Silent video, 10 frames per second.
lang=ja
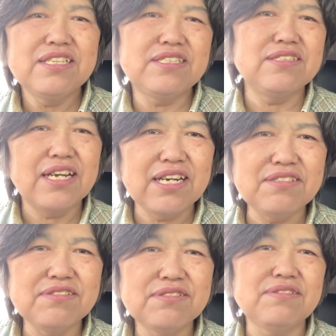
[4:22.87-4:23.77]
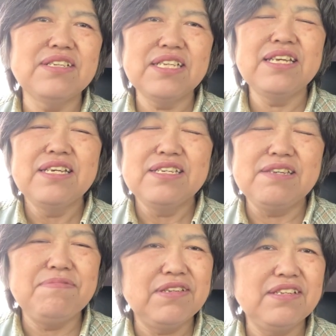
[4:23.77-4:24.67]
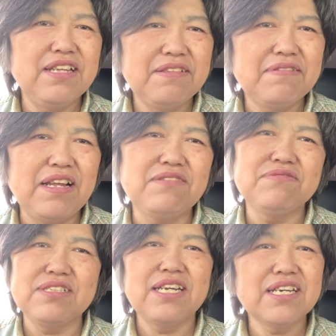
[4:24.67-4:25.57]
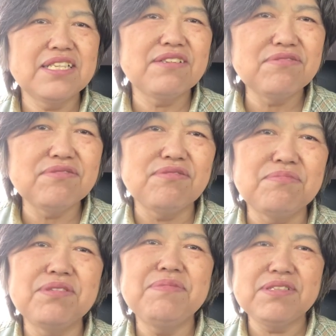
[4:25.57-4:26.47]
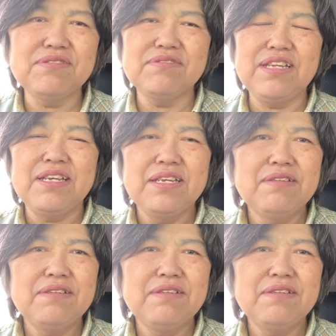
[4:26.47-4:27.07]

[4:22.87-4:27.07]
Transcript: つながる、そんなね、意味にね、あの、つながってくると思いますので、